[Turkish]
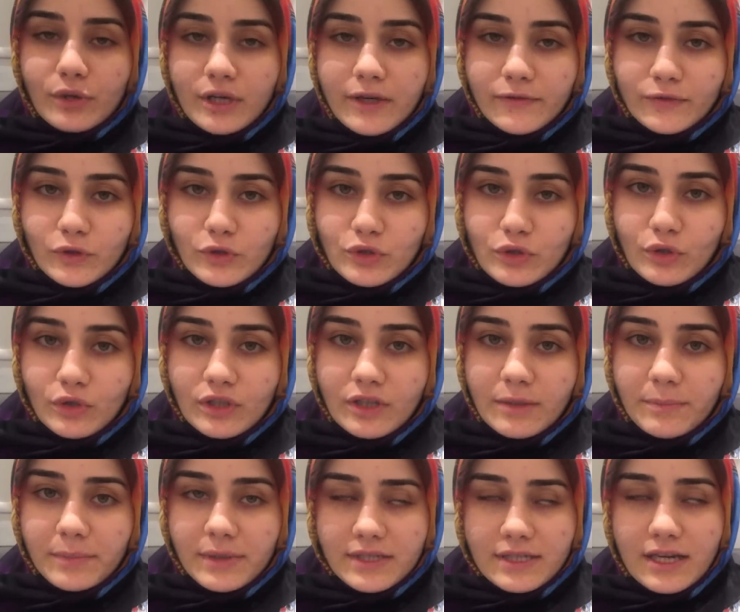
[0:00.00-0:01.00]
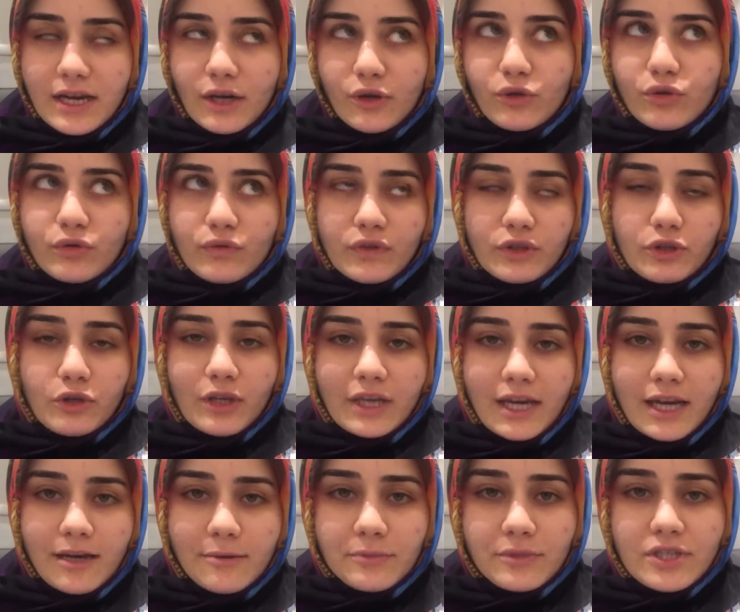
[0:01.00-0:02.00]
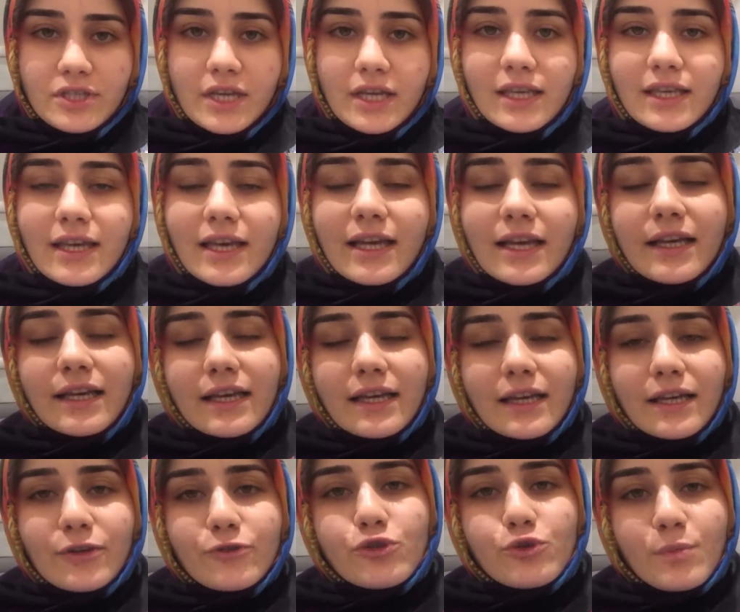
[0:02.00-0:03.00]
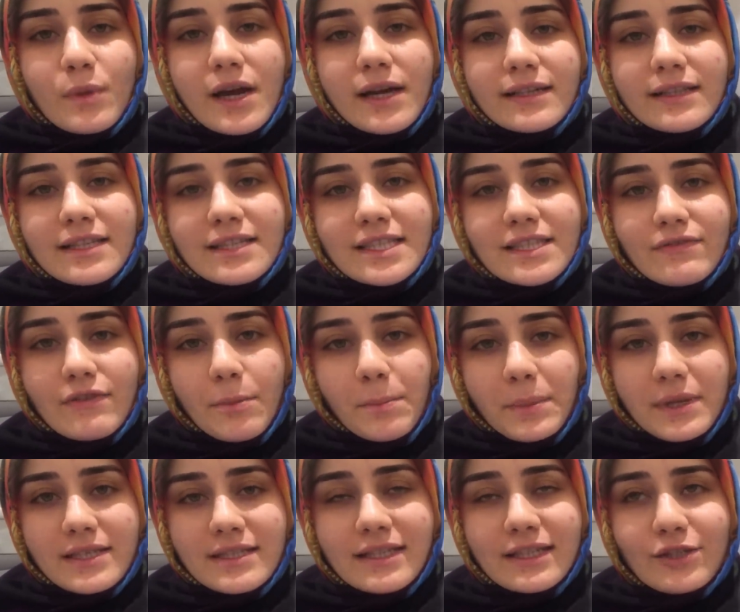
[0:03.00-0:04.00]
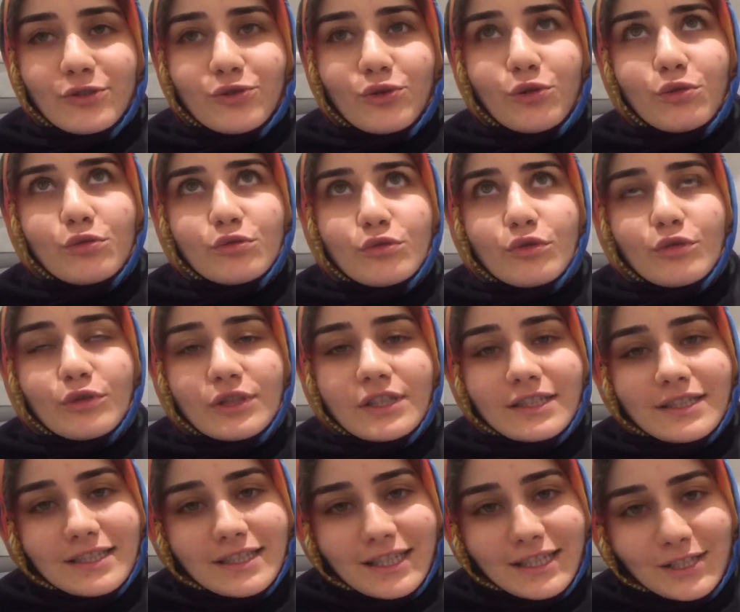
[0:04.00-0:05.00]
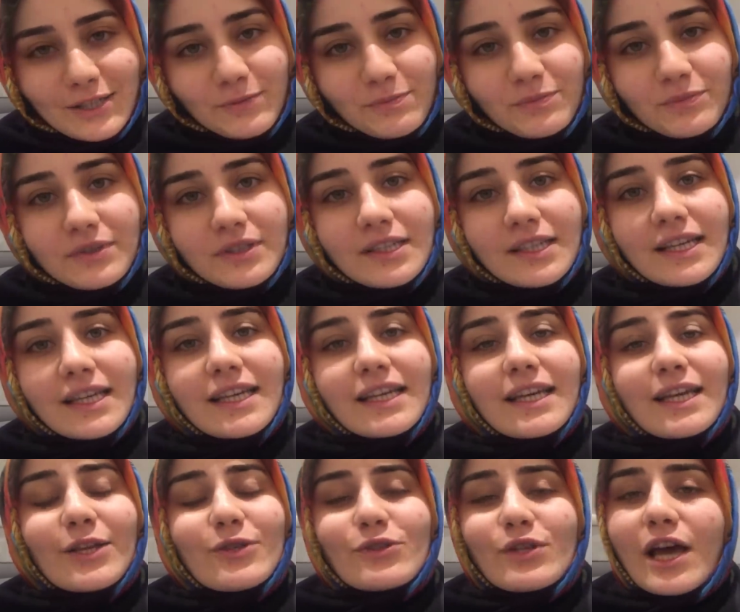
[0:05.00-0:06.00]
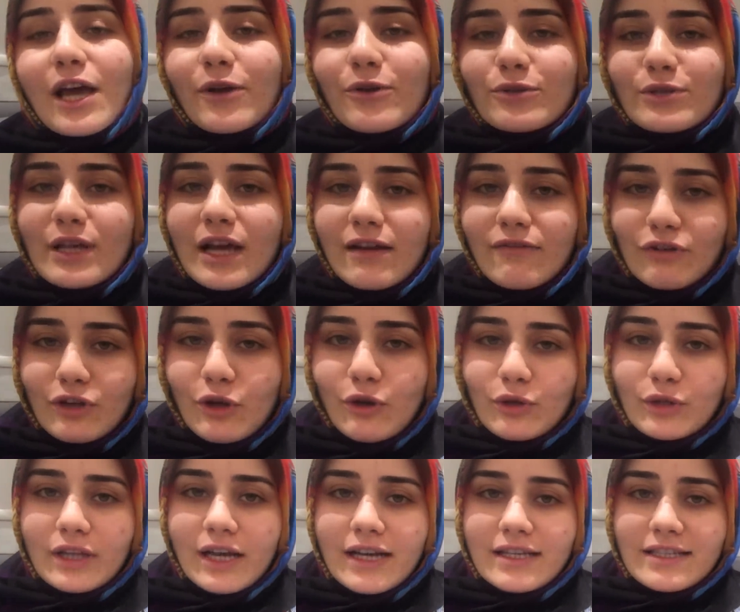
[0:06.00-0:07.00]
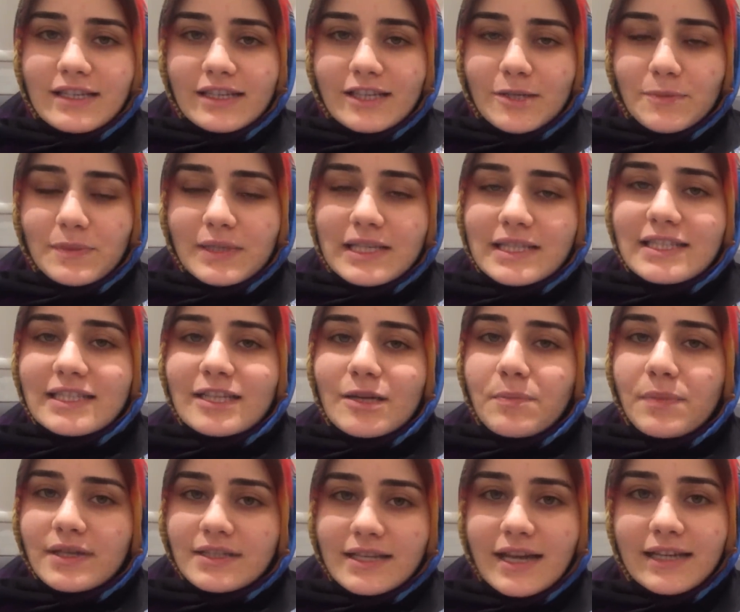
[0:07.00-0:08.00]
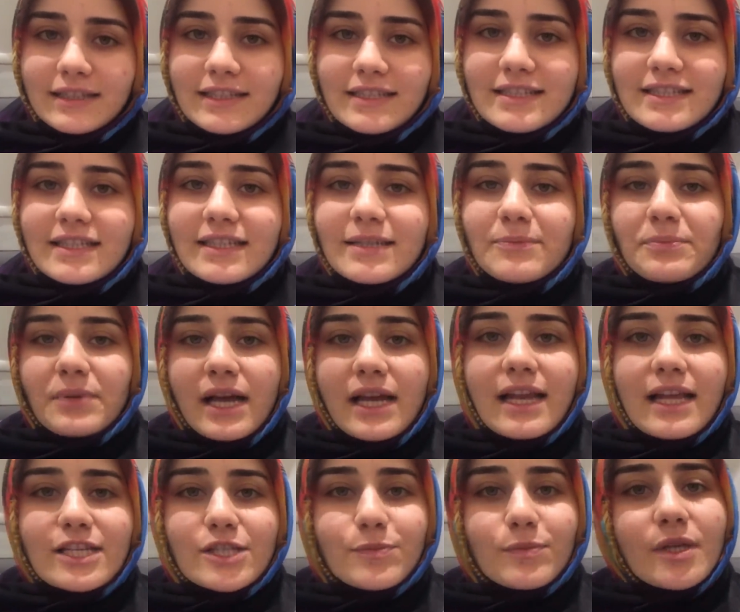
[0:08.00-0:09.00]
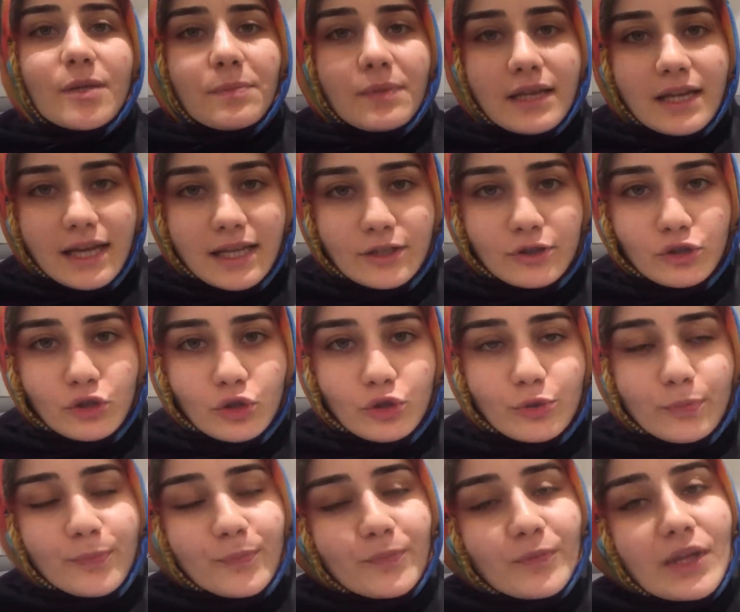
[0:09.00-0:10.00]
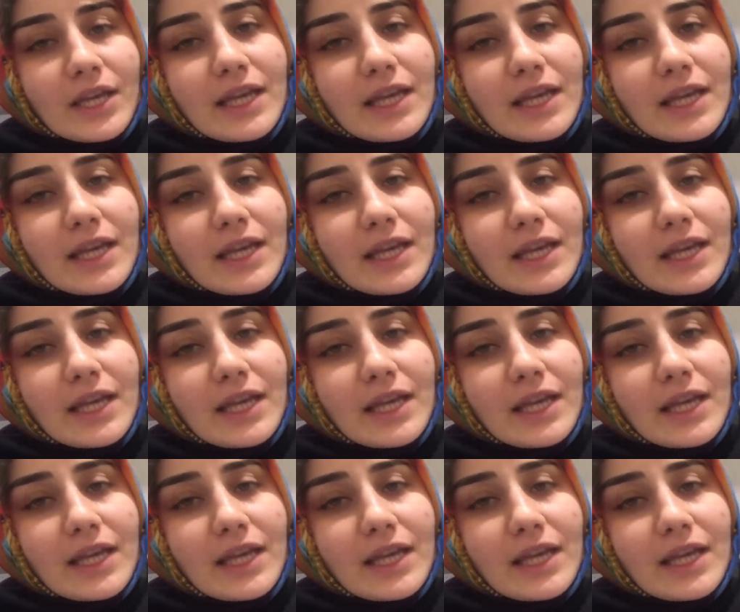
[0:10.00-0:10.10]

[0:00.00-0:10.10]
bu hafta sonunda pazar günü video gelmeyecek. E, cumartesi ve pazarı dolu dolu yaşayıp e, güzel güzel vloglar çekip sizinle pazartesi paylaşmayı planlıyorum.